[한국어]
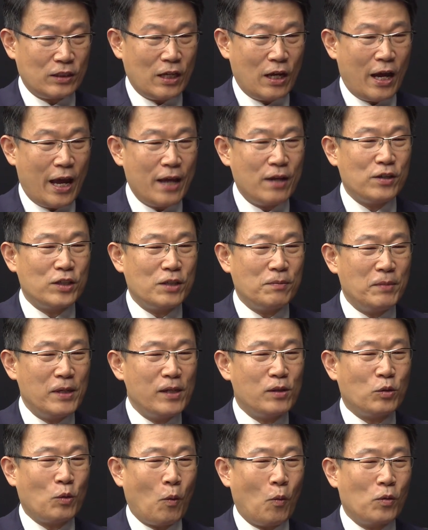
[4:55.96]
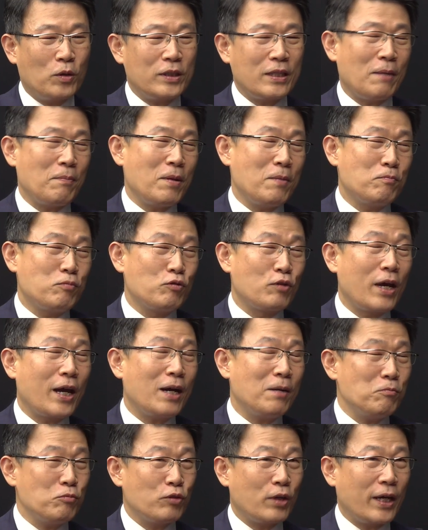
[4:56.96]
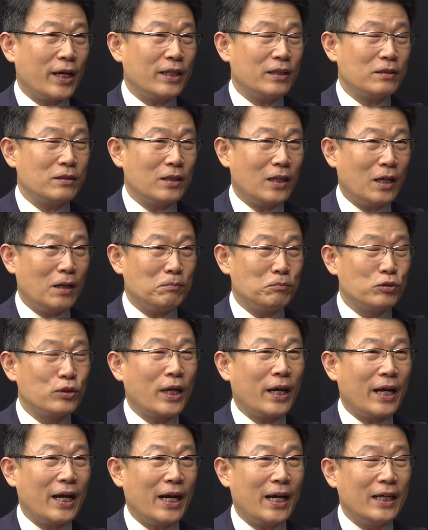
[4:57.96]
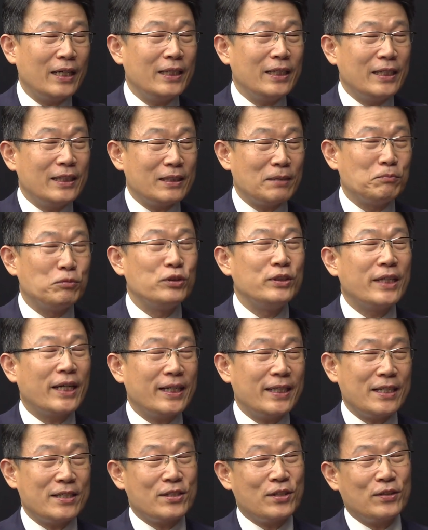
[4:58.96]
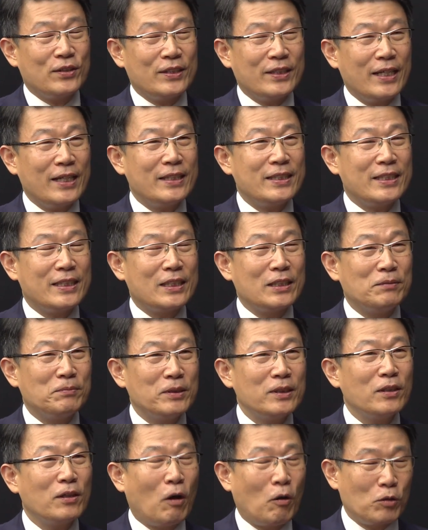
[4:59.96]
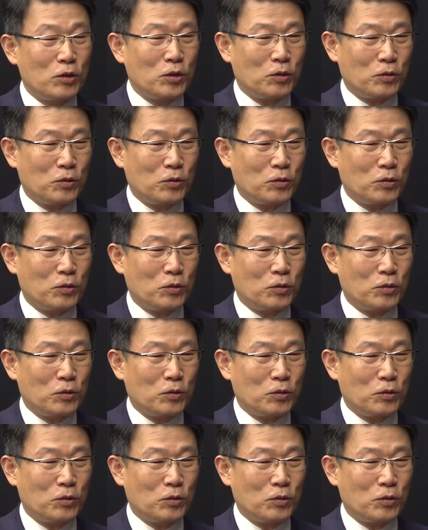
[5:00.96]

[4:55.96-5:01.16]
아, 에너지 밀도 그다음에 음. 무게가 무게가 아, 무게가 이제 문제가 됐었는데 지금은 어느